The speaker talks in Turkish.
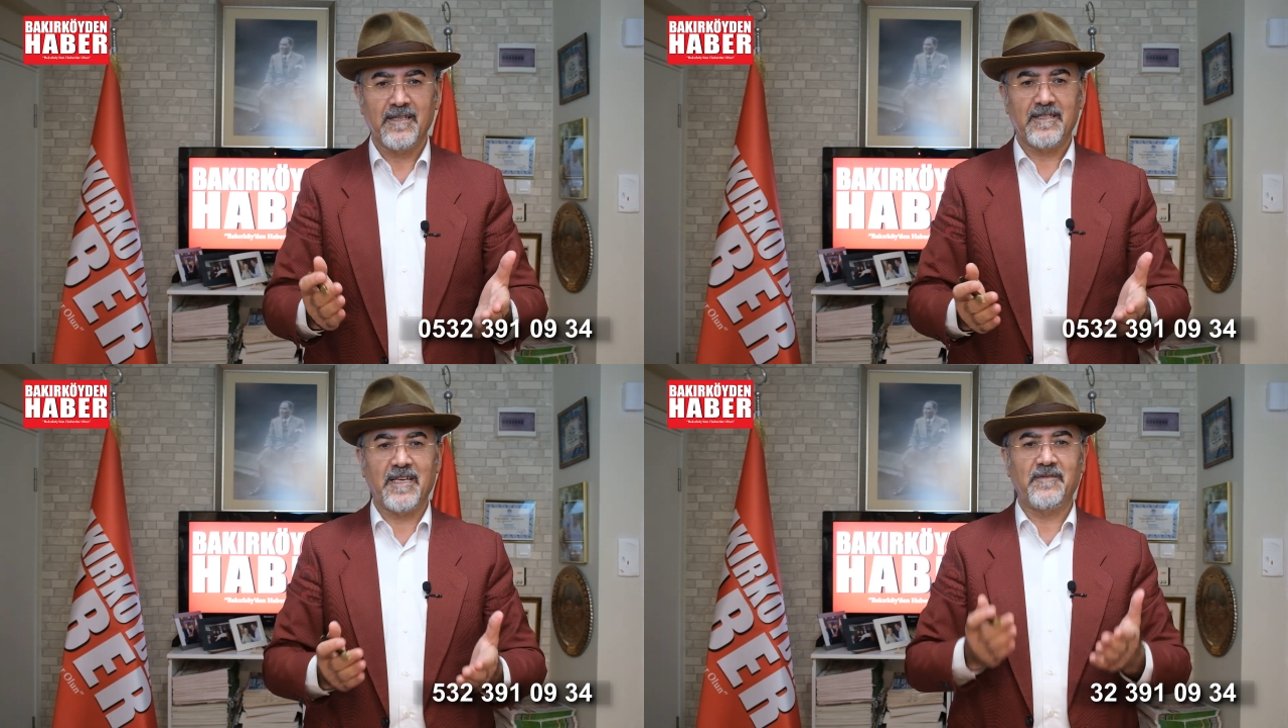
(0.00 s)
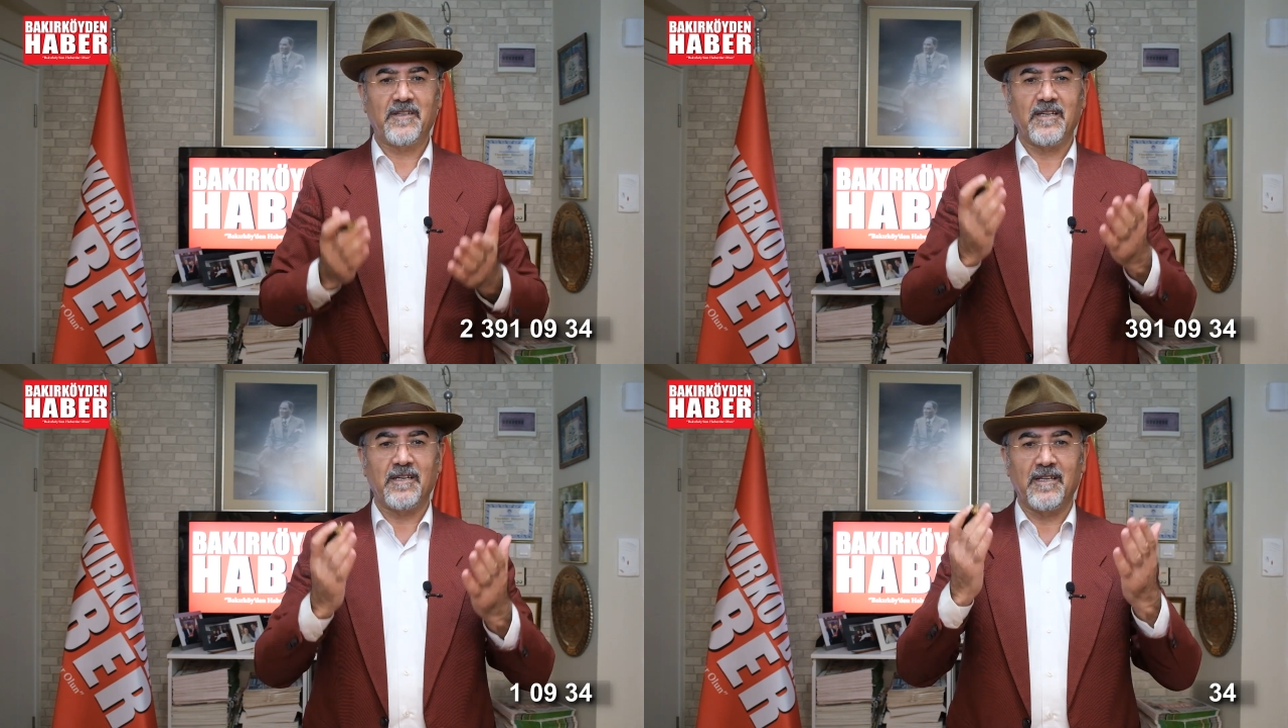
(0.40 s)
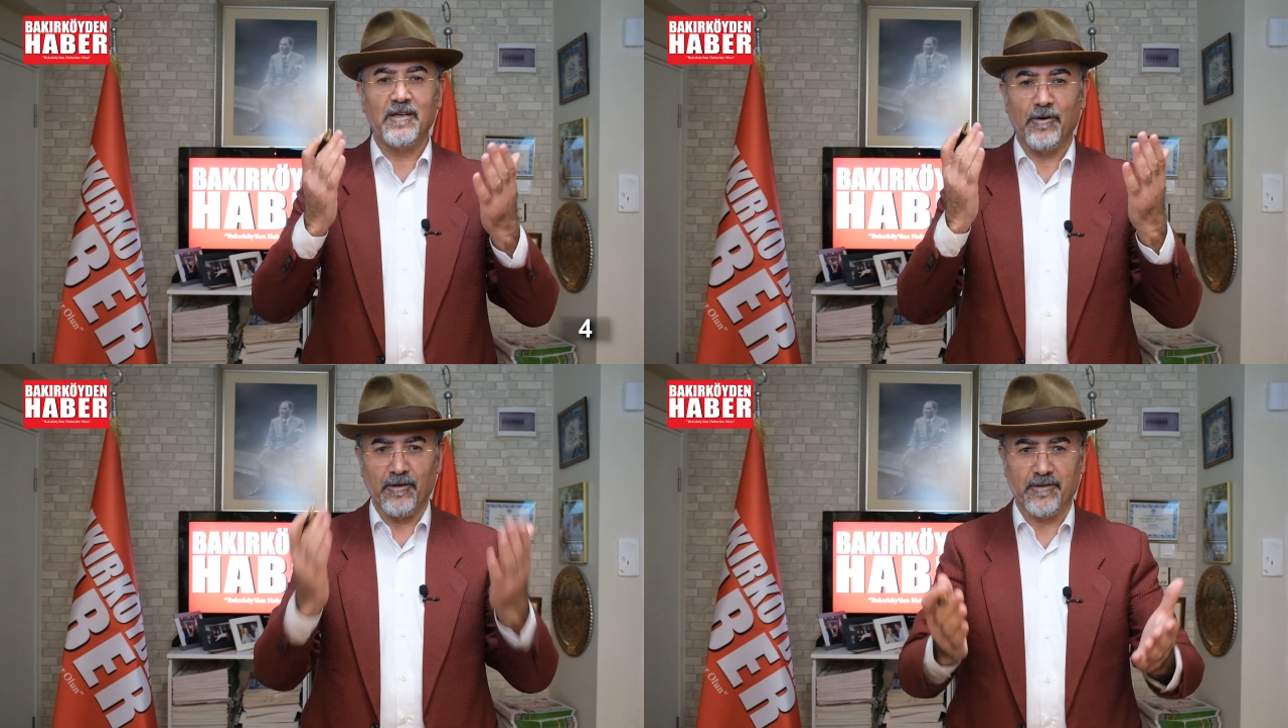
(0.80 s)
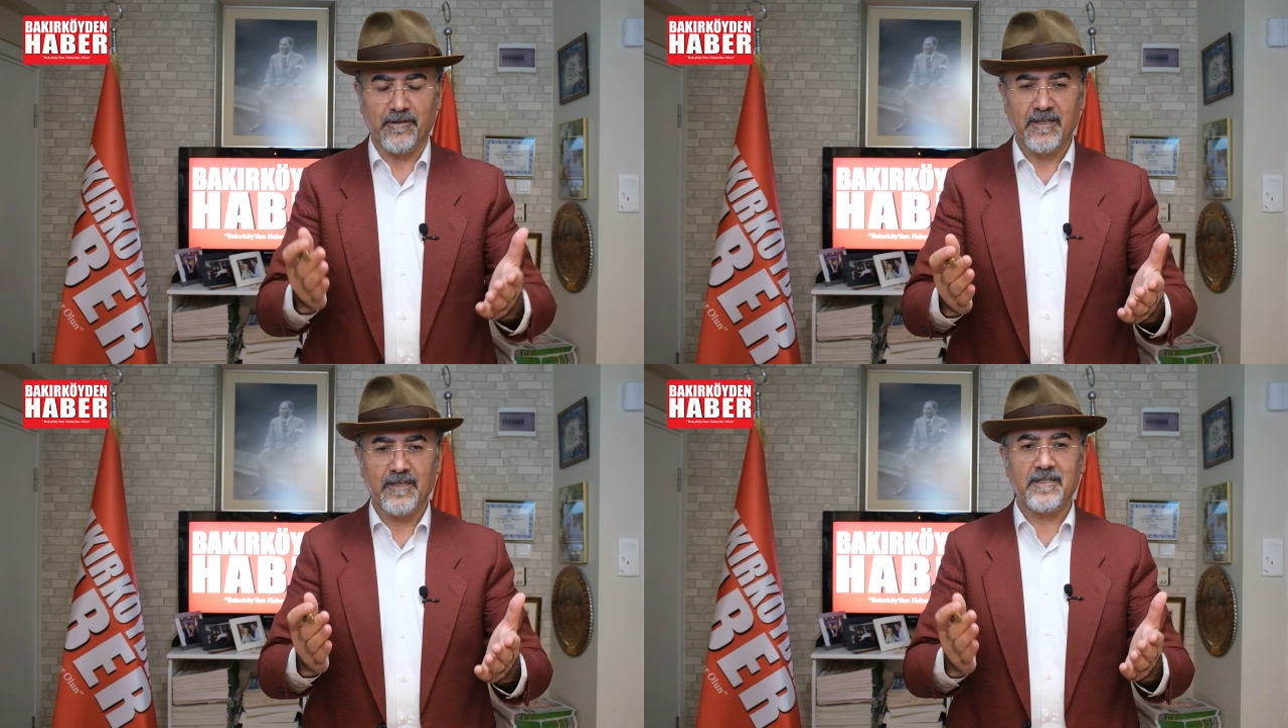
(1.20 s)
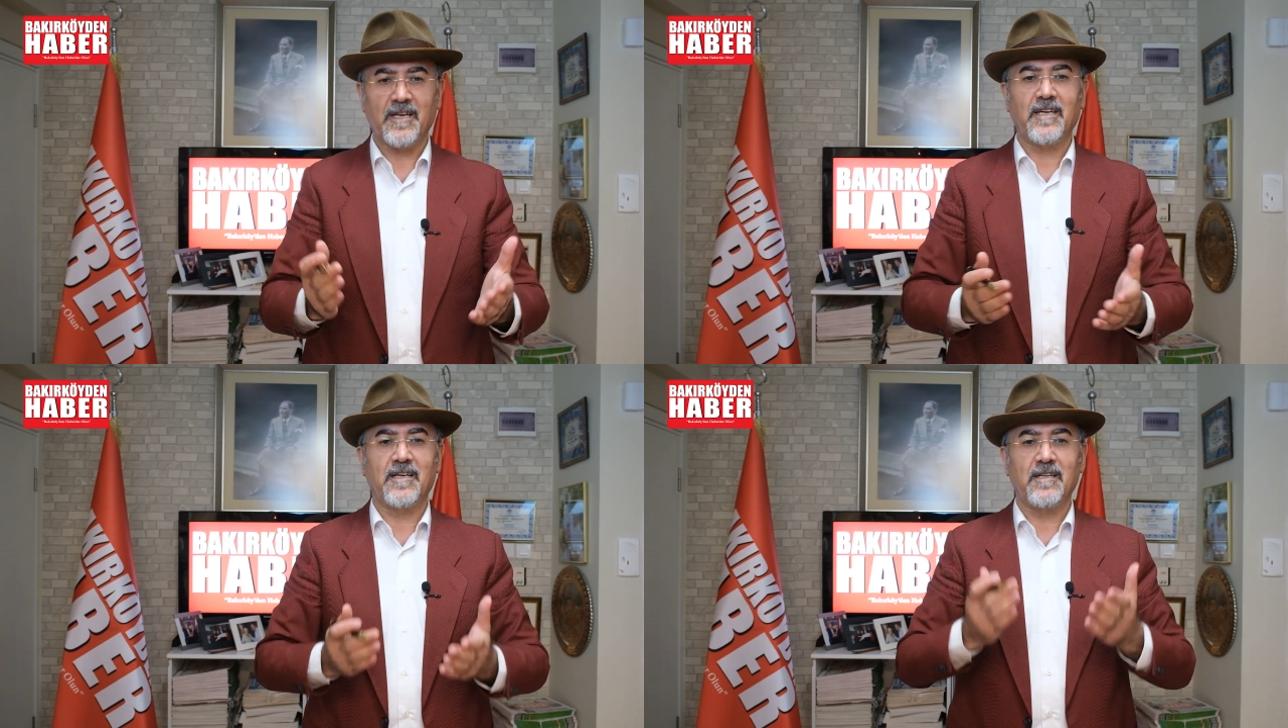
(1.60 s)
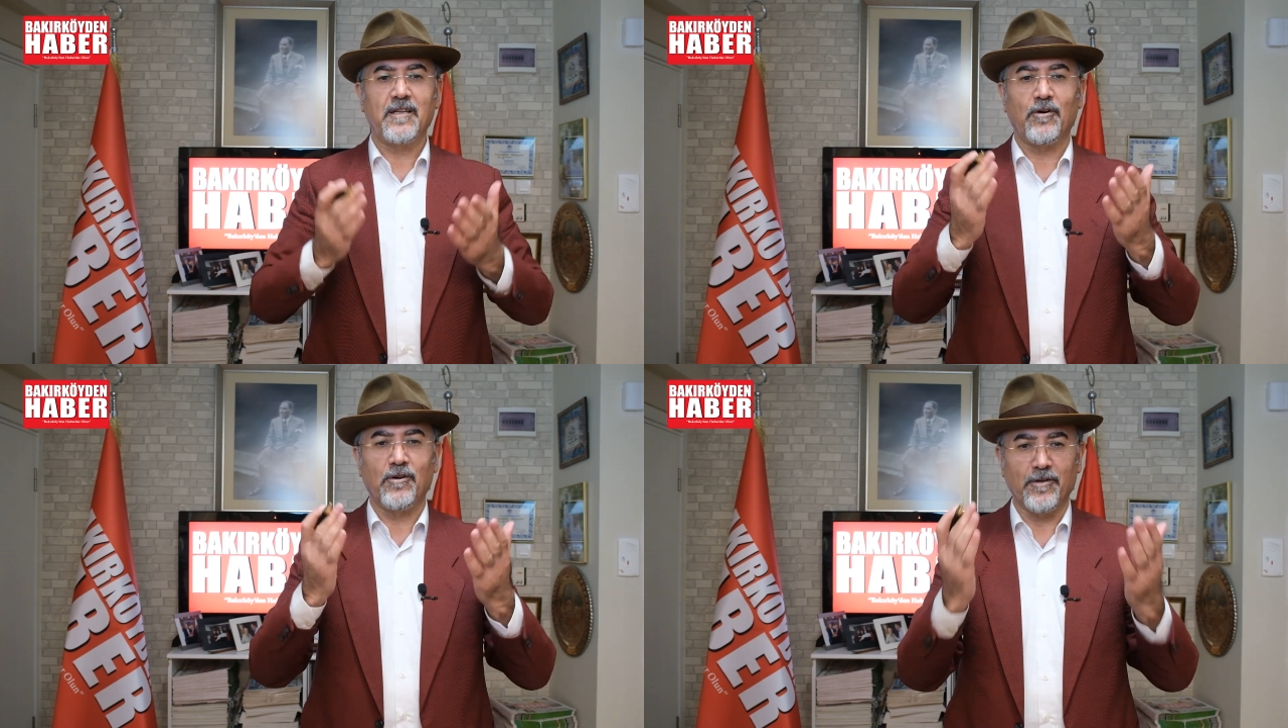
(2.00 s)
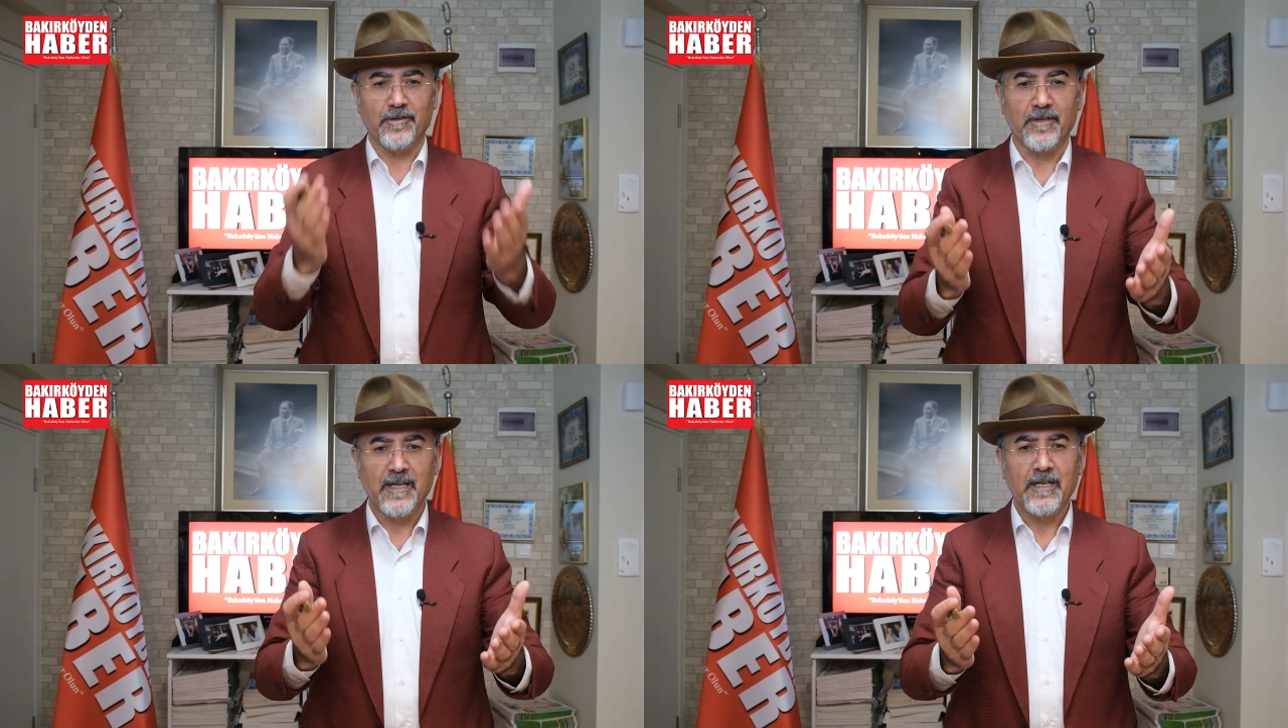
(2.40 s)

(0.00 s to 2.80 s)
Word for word: Sevgili olun, saygılı olun.